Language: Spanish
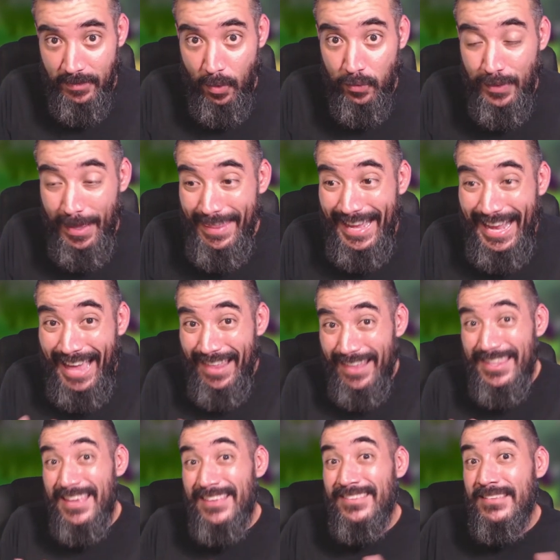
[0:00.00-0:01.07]
O sea, de cada
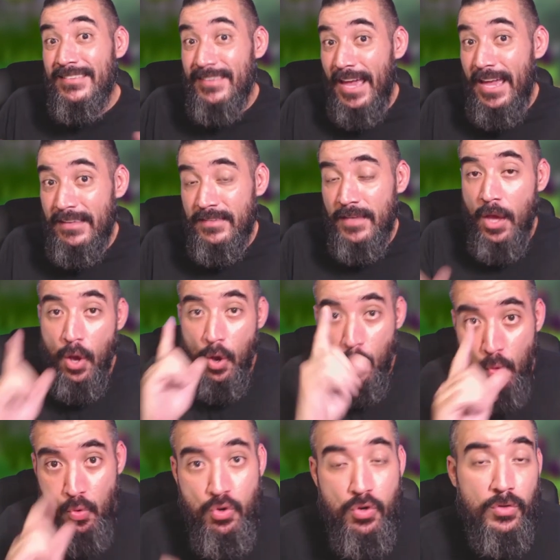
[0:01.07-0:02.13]
16,
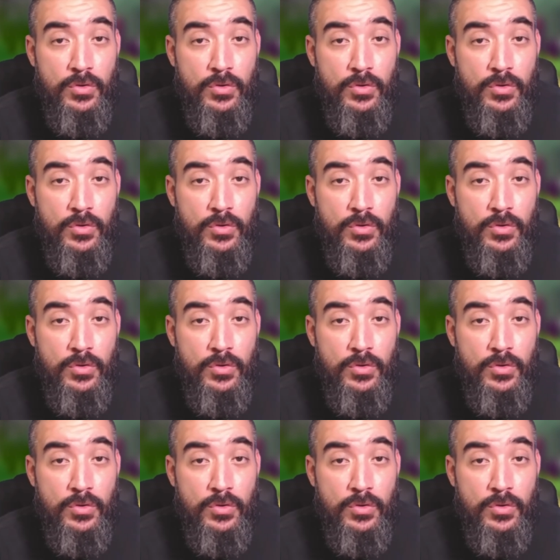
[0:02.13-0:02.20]
uno